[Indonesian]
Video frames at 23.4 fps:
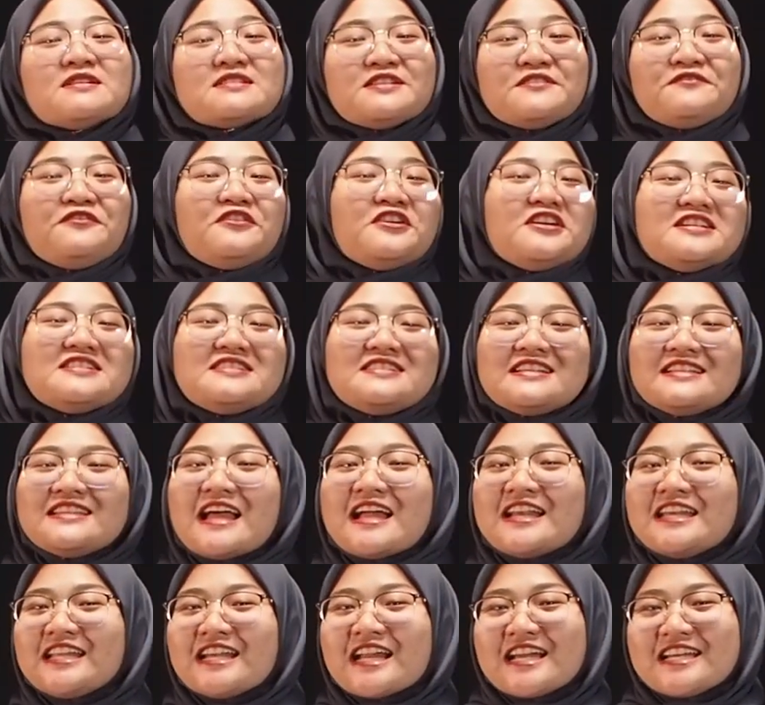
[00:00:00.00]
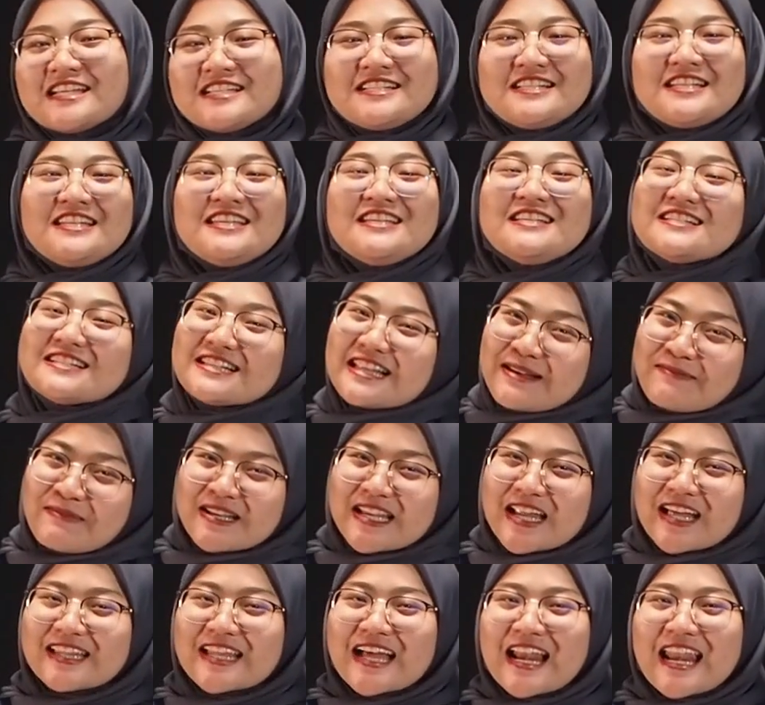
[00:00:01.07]
Masivers Ditandira di sini.
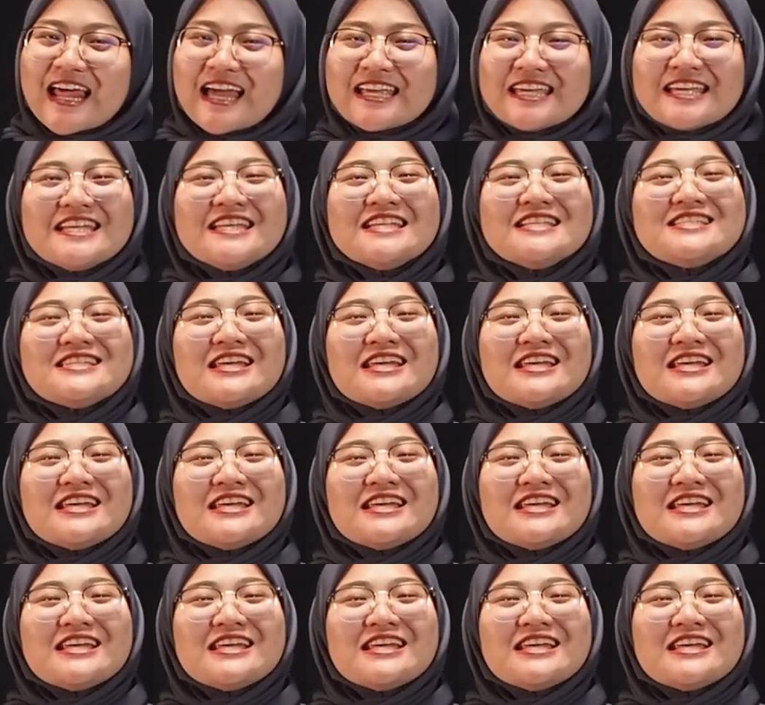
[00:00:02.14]
Selamat datang lagi di